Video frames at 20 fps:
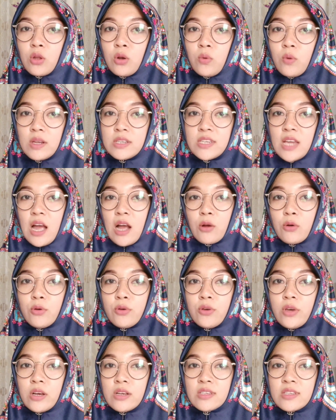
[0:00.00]
tone wajah
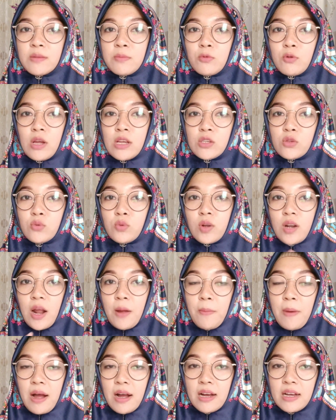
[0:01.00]
aku yang semula
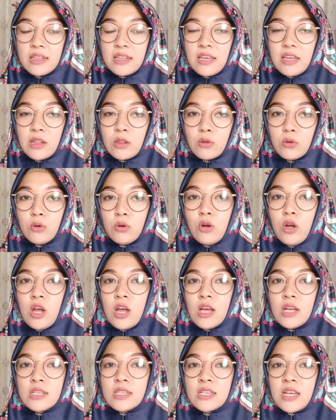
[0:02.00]
curah banget itu
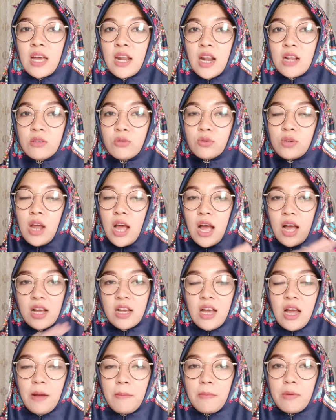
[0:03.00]
sekarang sudah
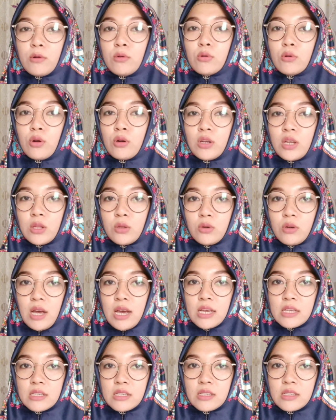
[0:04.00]
agak menurun gitu
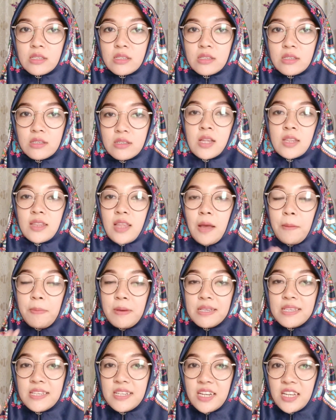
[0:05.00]
guys.
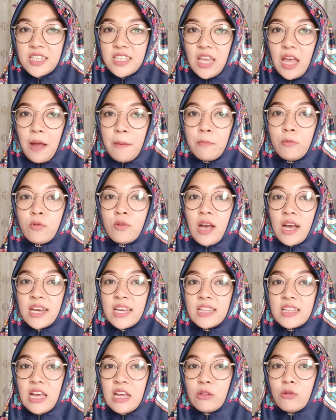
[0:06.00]
Tapi senengnya muka
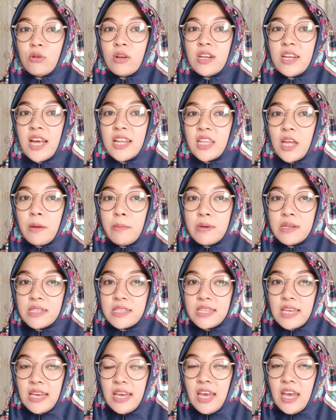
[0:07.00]
kita itu kelihatan
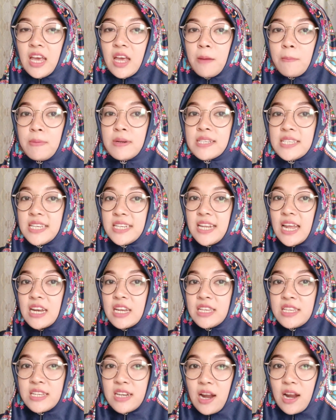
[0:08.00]
bersih, bersih
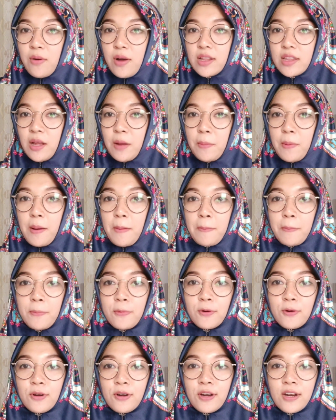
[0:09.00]
dari jerawat
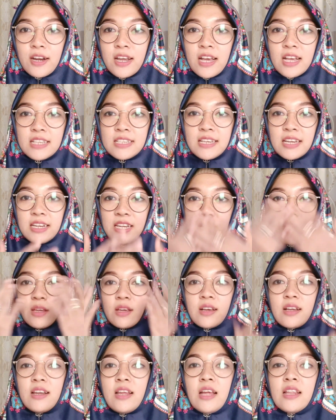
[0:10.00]
apapun.
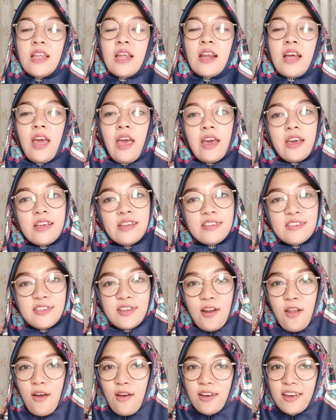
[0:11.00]
Jadi kelihatan kayak
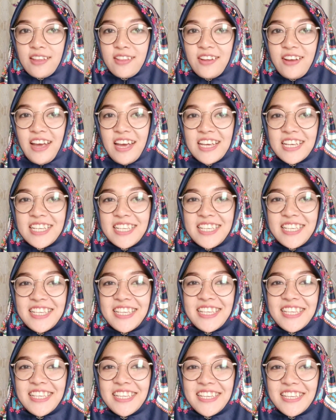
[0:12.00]
kinclong gitu
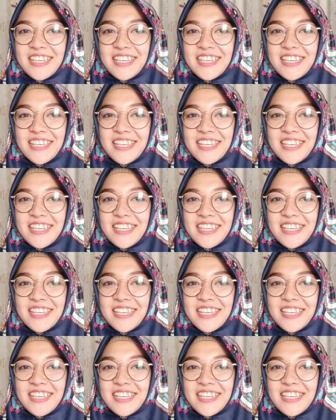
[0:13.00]
guys.